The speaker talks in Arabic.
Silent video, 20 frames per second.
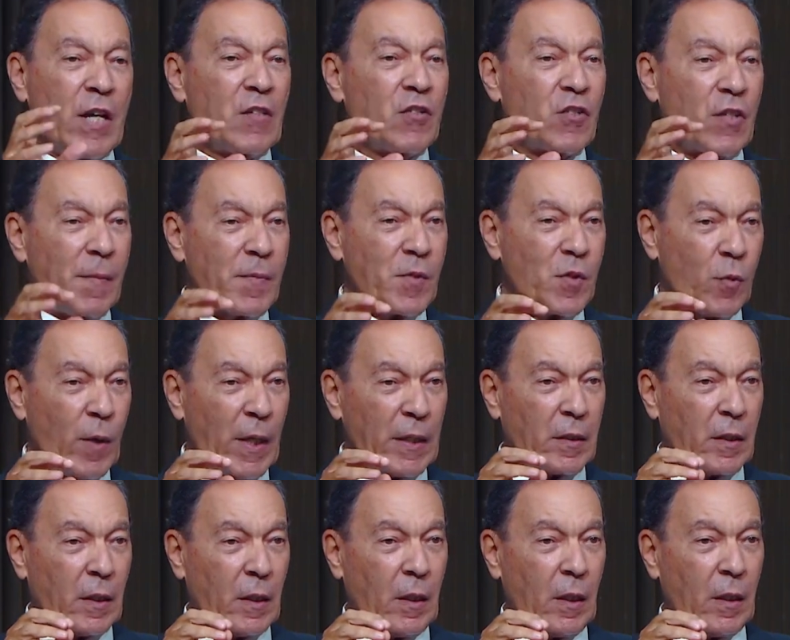الشمس وقت
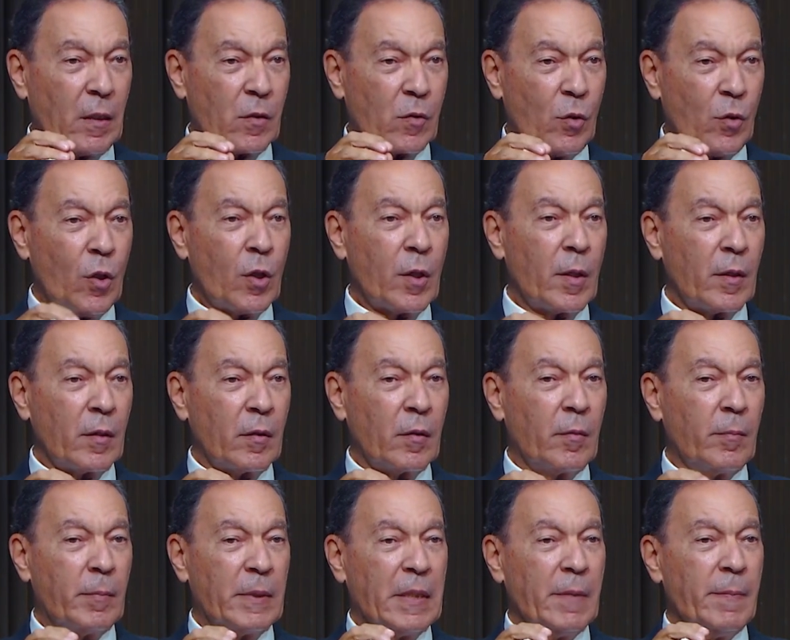الظهر
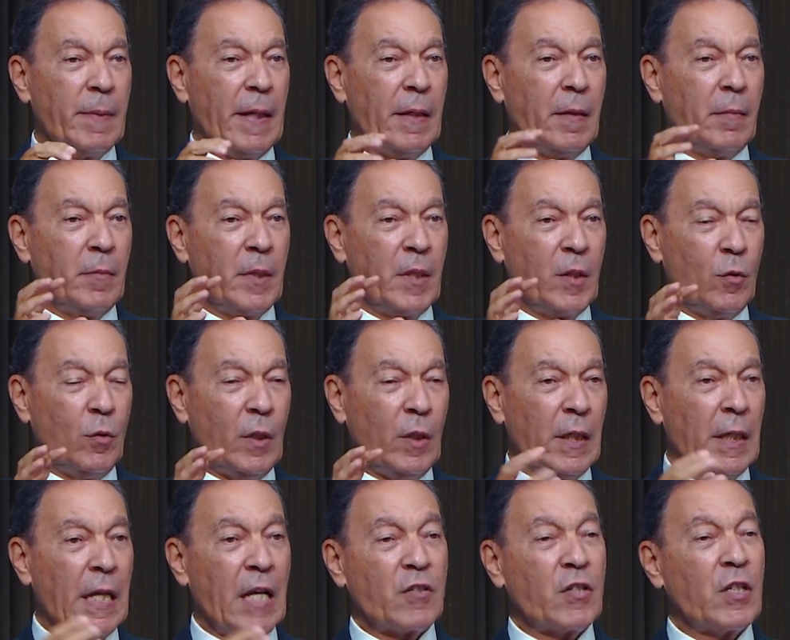بتبقى من نوع
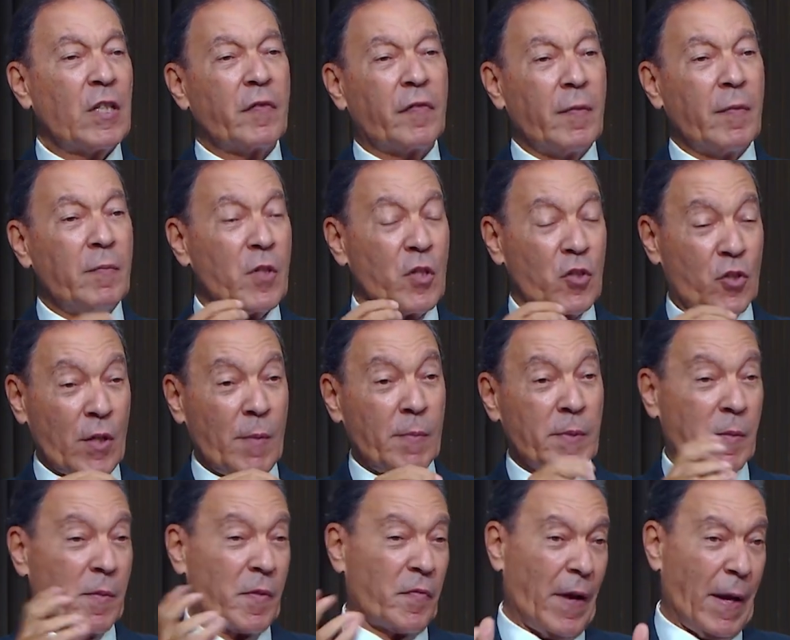الاشعه الشمس
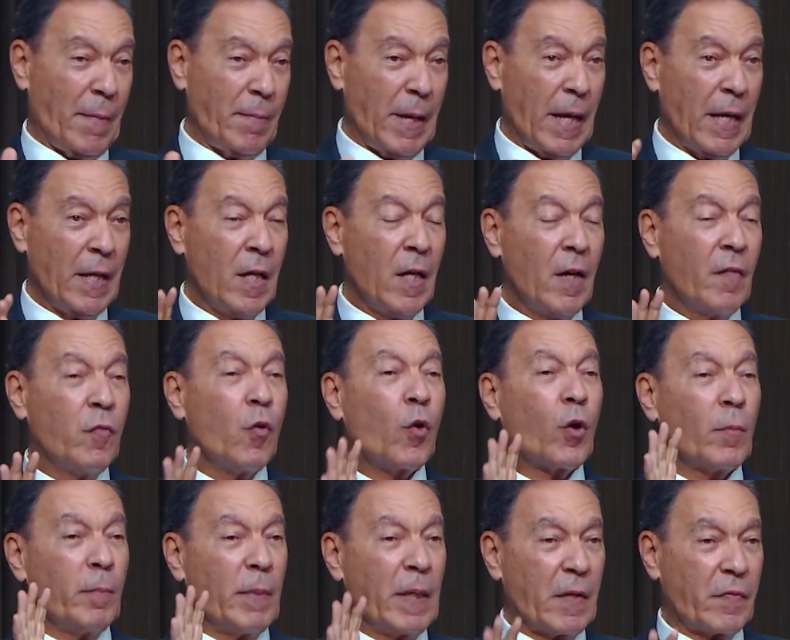بصفه عامه فوق
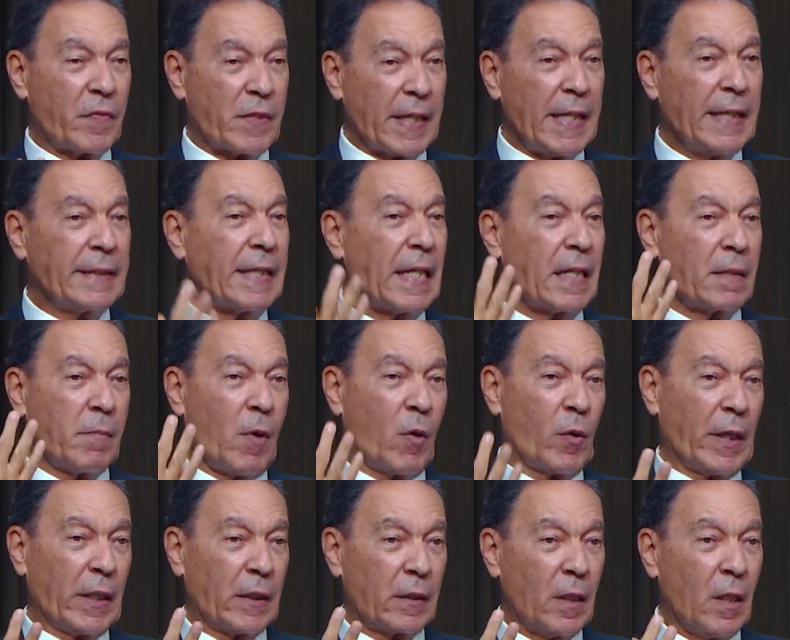البنفسجيه ثلاث
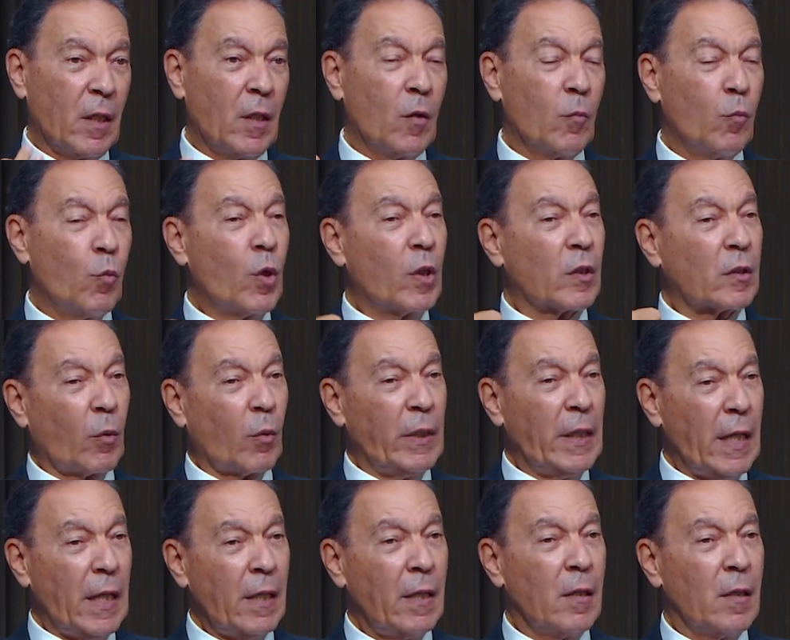موجات موجه
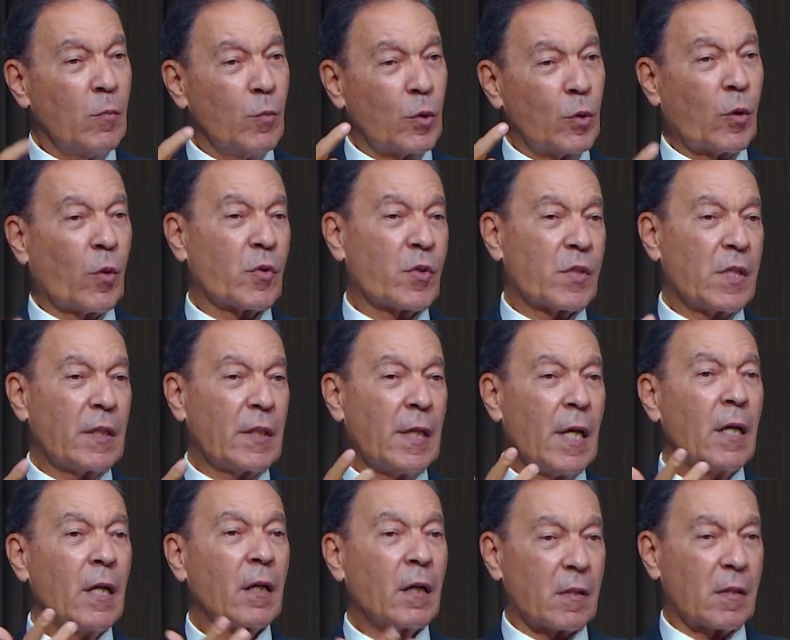طويله متوسطه
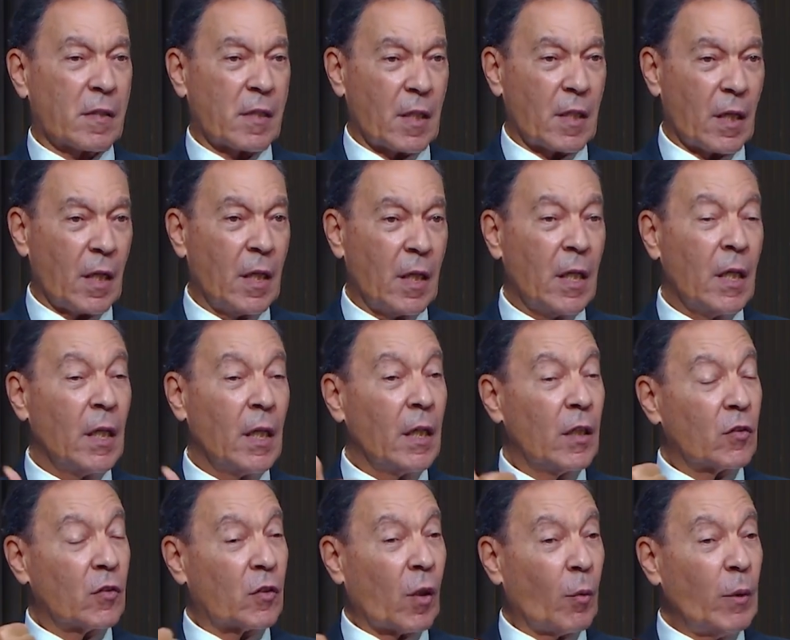قصيره مم.
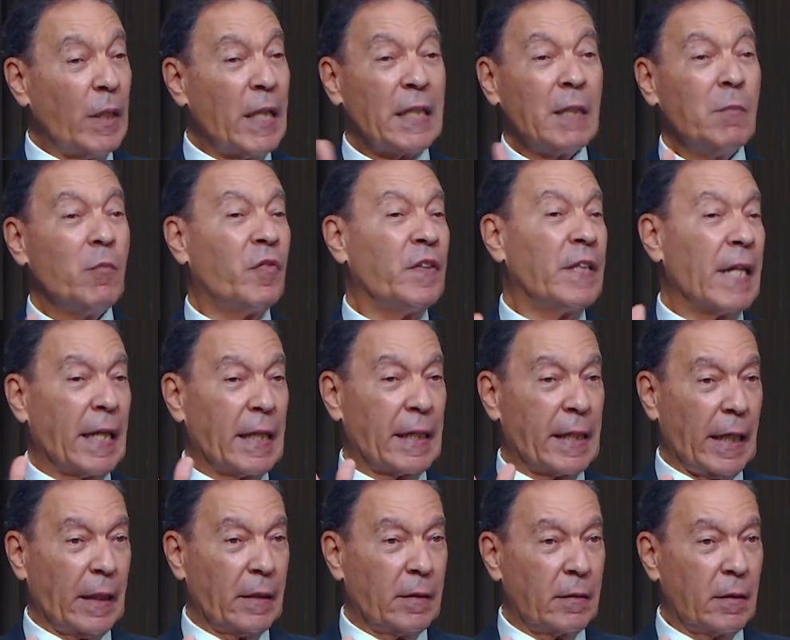الطويله دي مفيده
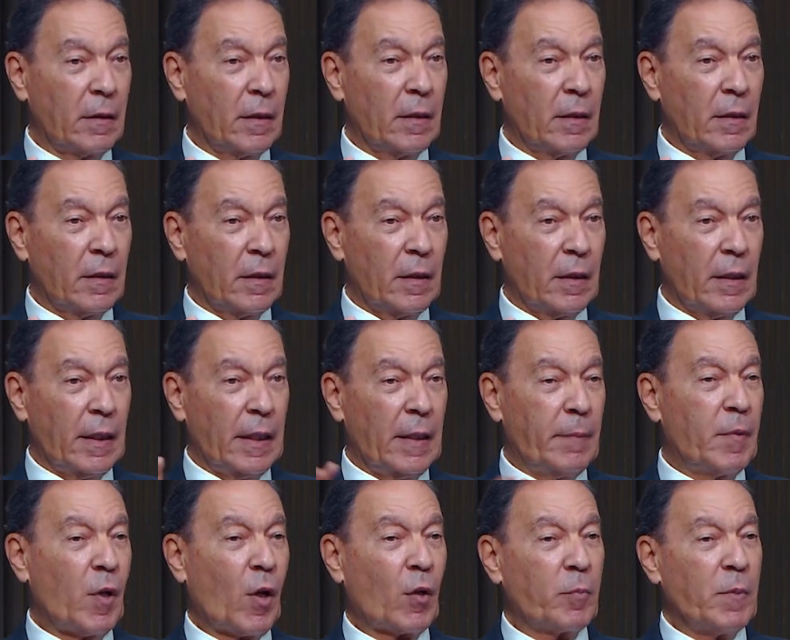للجلد اللي
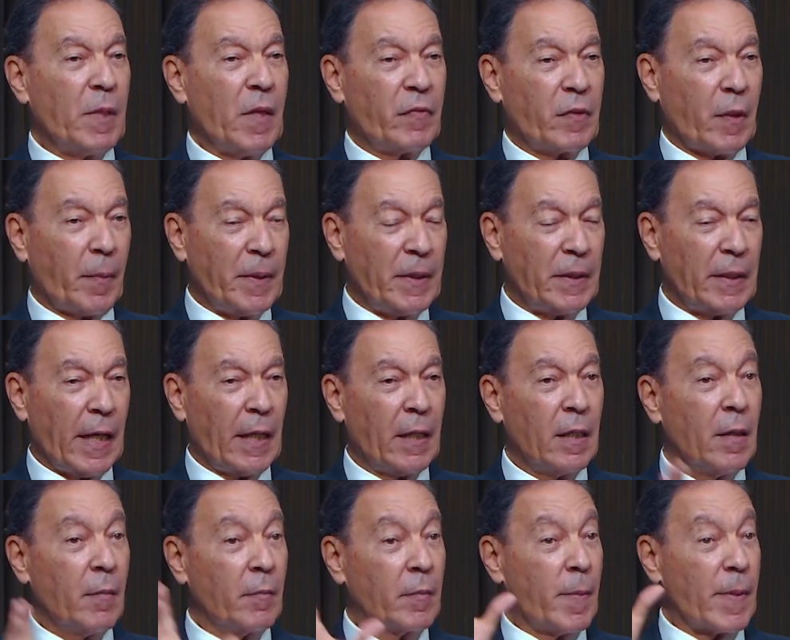بناخد منها فيتامين د
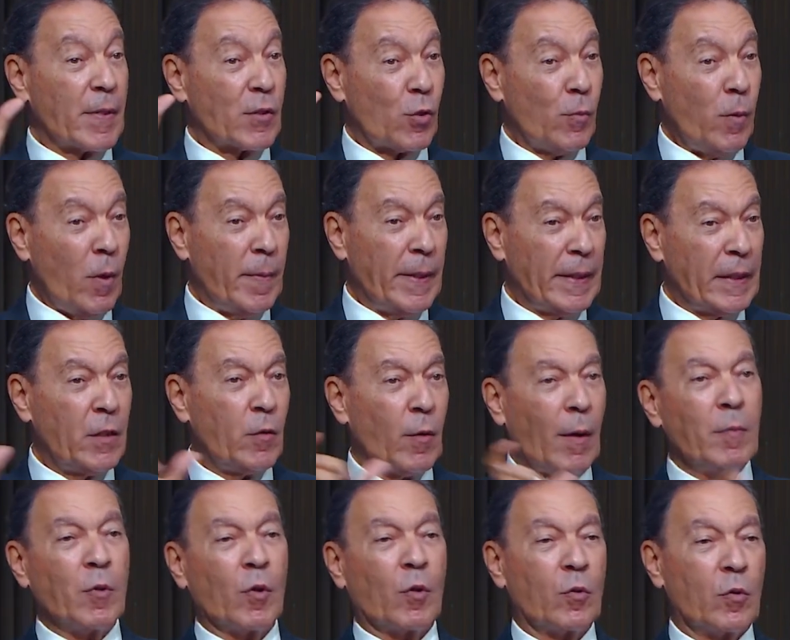تبقى الصبح بدري
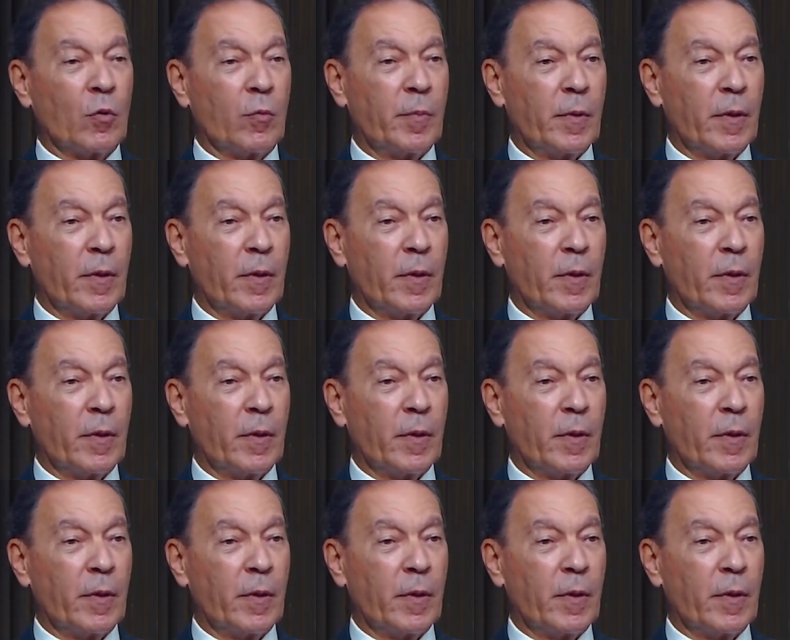وقبل الغروب